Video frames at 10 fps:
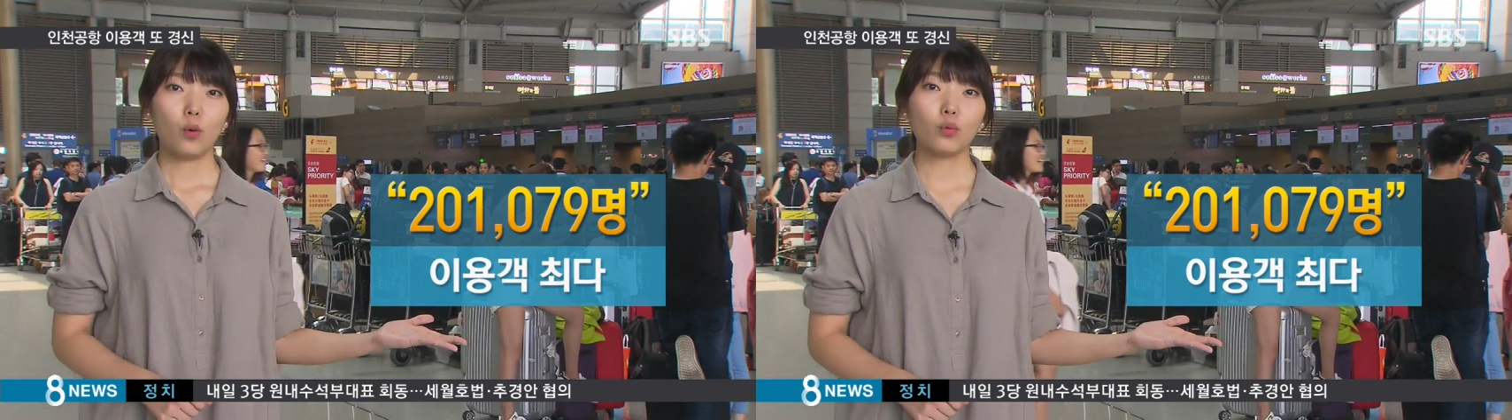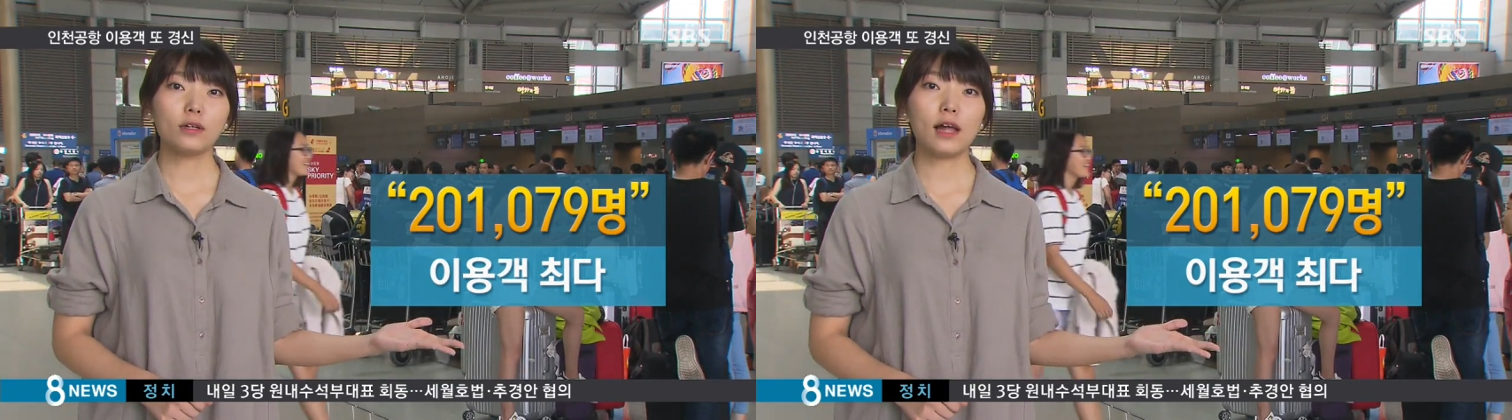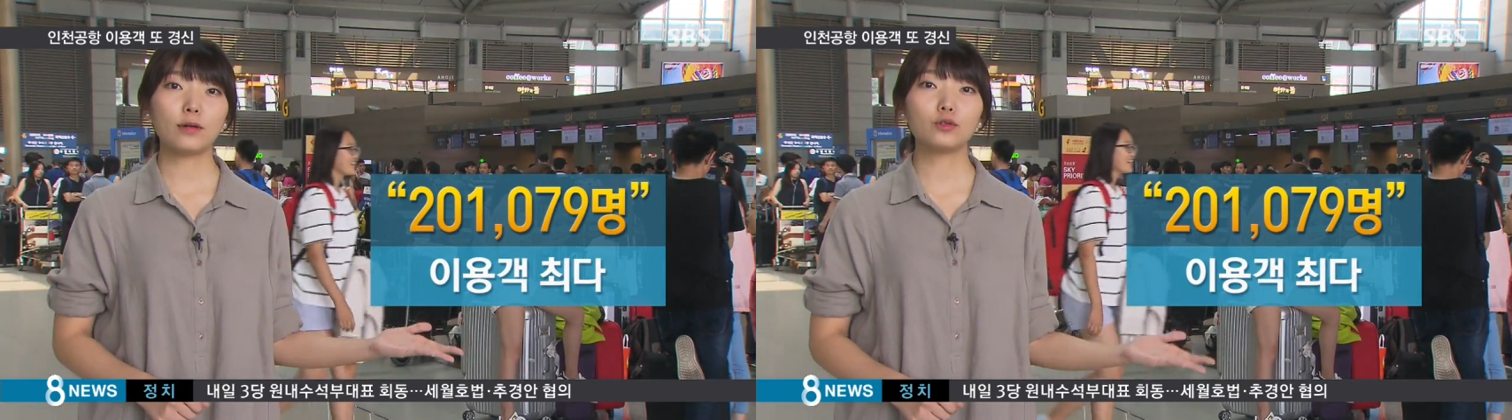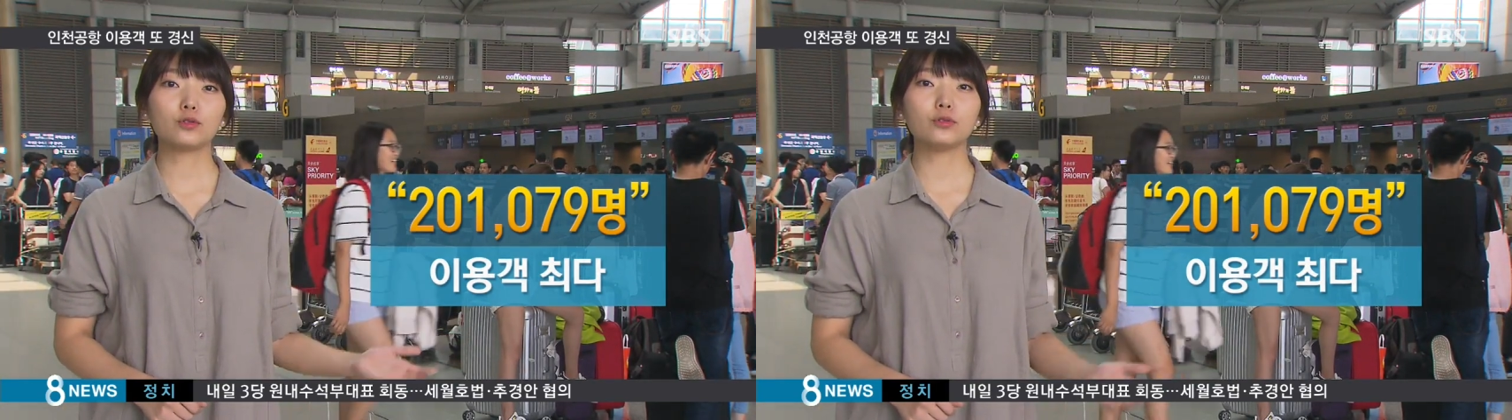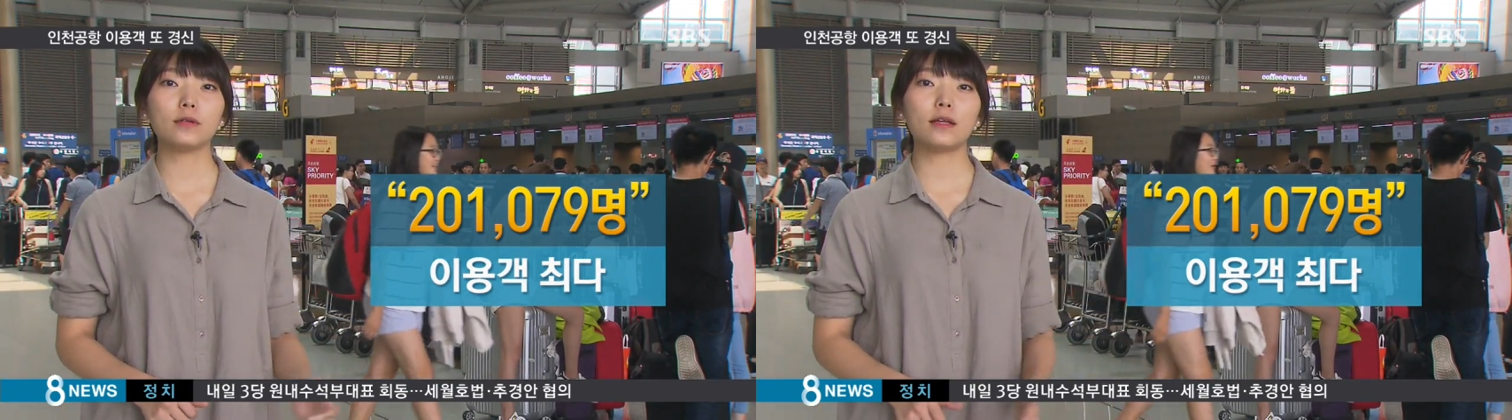오늘 하루
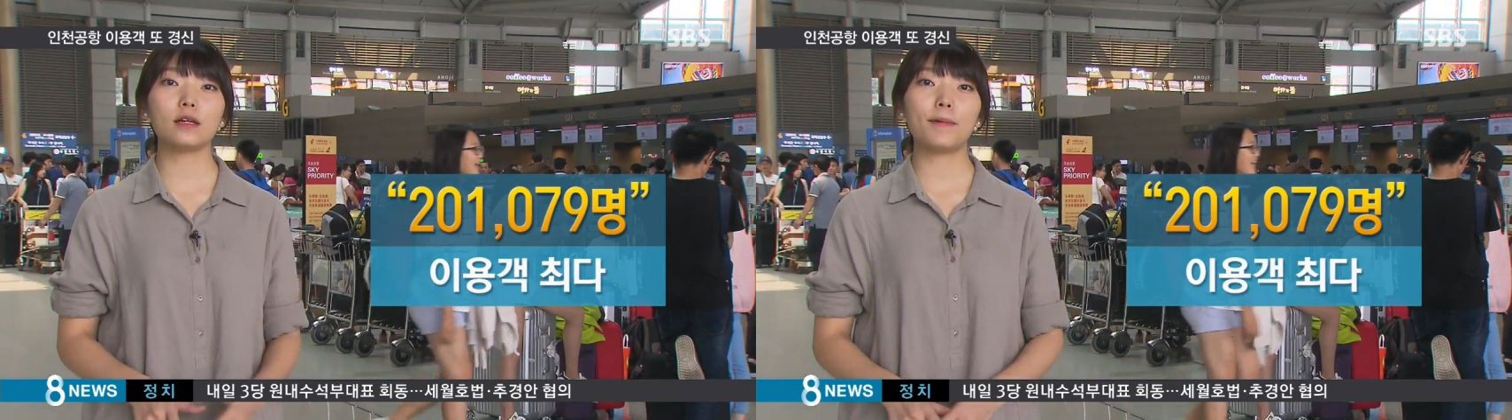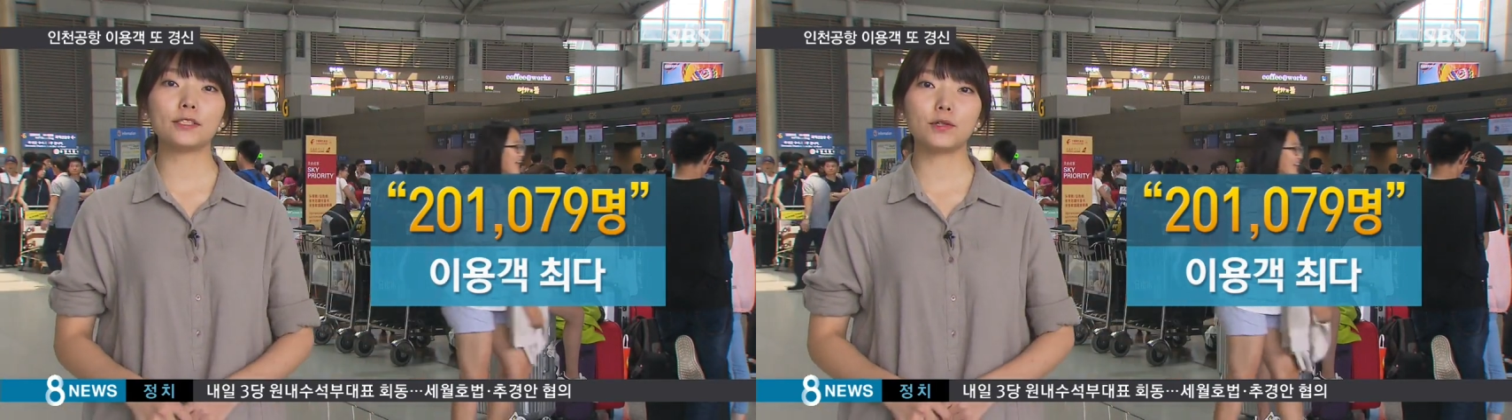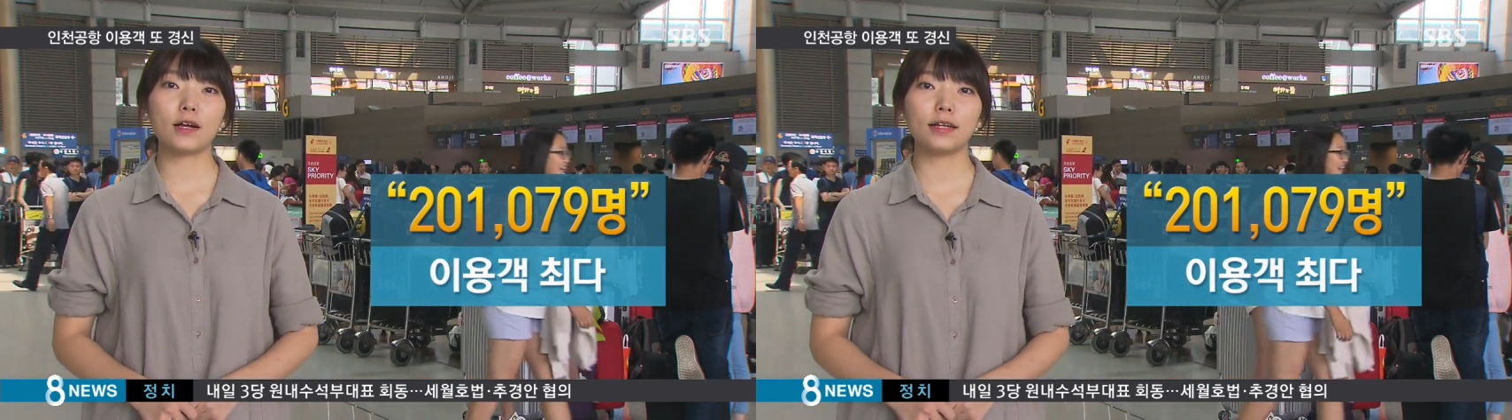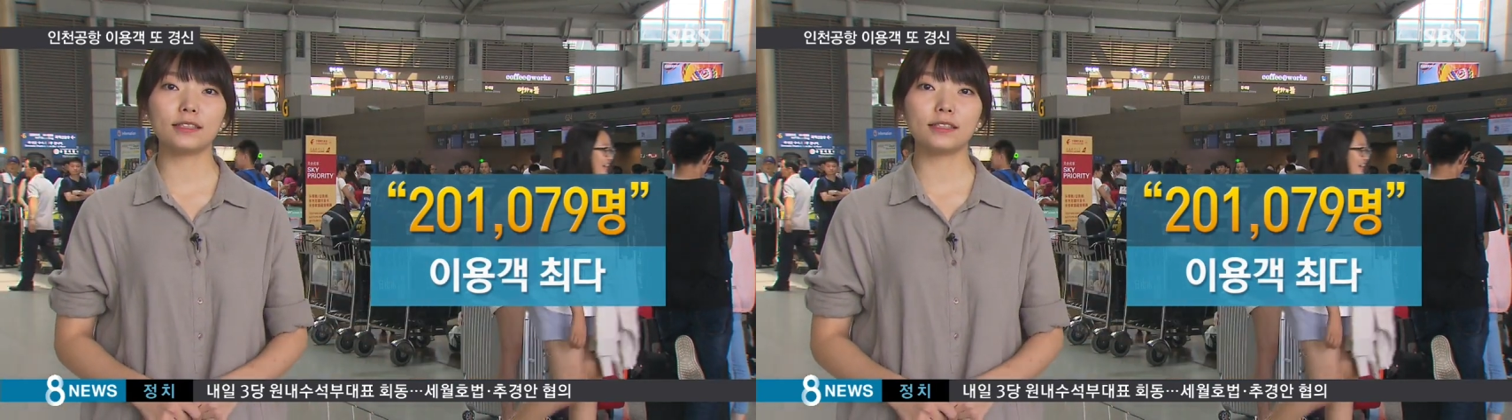국내를 빠져나간